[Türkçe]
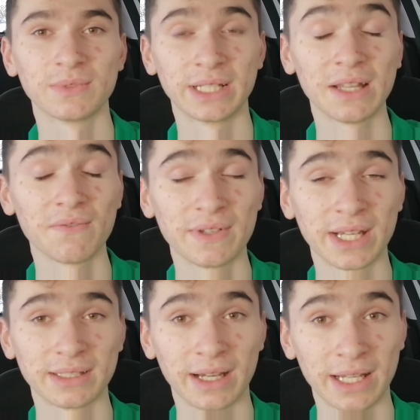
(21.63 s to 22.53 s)
neden
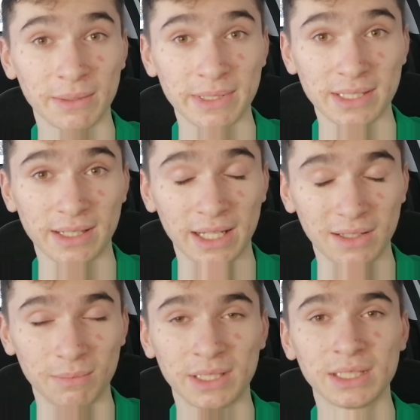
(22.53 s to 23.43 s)
Fiat arabası
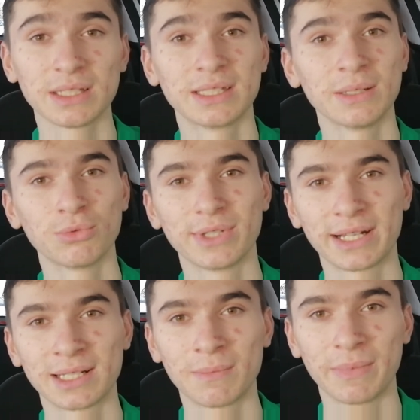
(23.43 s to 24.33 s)
alınmalı size
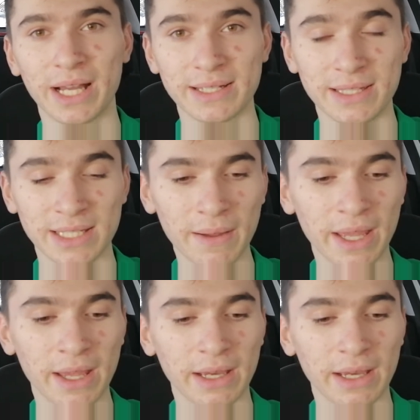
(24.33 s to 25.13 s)
bunlardan bahsedeceğim.